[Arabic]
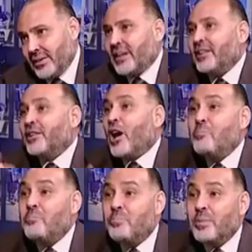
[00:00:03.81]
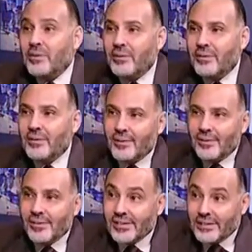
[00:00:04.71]
لكن الاب
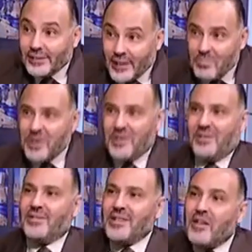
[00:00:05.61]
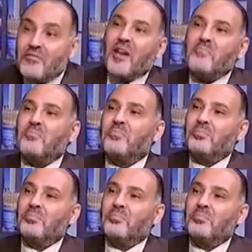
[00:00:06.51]
نبي نبي يفهم